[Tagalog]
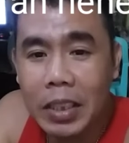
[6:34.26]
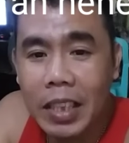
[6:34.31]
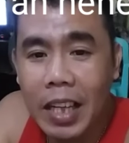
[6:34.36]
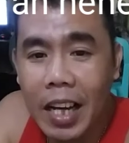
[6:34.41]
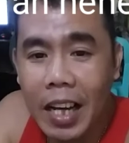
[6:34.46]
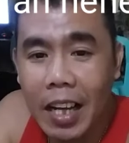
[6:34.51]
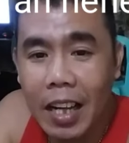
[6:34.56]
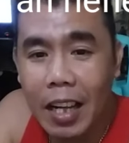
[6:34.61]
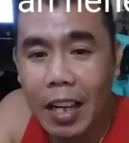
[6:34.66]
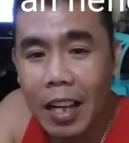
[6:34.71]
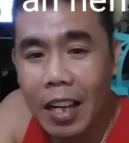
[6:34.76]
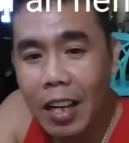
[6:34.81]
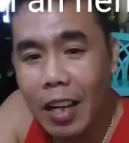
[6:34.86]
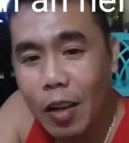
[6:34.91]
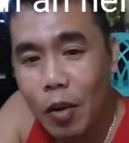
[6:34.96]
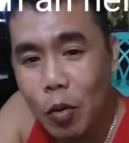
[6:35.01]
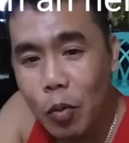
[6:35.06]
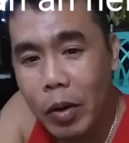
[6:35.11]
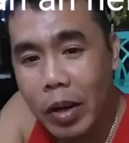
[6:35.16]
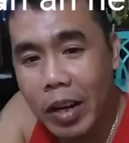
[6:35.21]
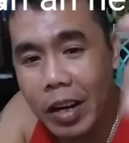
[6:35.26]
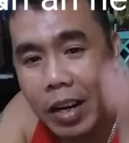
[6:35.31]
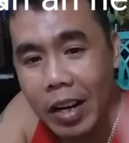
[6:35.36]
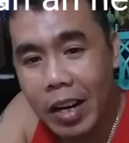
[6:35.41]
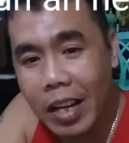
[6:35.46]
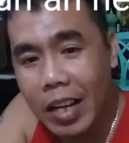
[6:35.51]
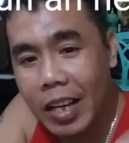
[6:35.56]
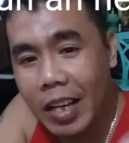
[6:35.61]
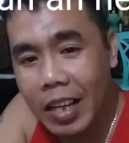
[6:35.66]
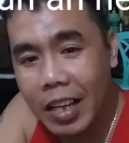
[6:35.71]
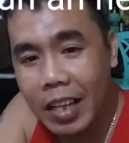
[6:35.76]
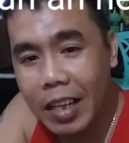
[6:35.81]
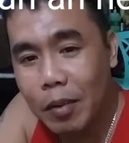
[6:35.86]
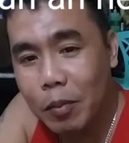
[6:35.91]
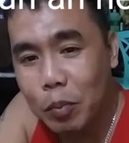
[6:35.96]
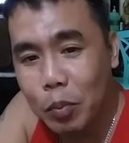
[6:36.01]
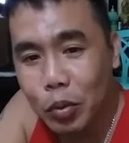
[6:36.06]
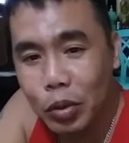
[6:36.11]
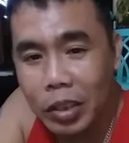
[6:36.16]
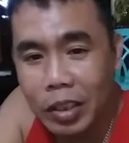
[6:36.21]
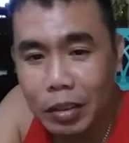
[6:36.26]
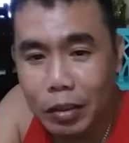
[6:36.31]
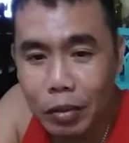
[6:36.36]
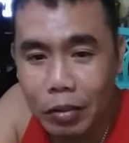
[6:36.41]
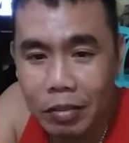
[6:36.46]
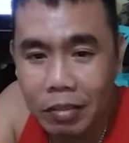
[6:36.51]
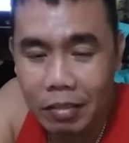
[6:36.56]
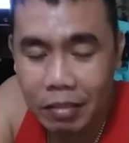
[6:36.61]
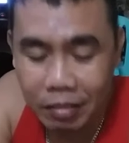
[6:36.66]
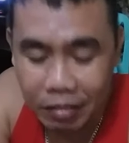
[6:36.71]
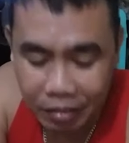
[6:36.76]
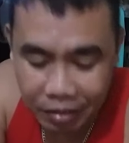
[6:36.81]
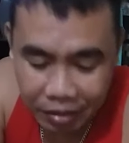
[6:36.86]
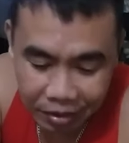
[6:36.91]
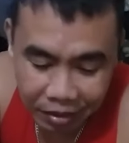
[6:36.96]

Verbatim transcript: basta lower uh, position.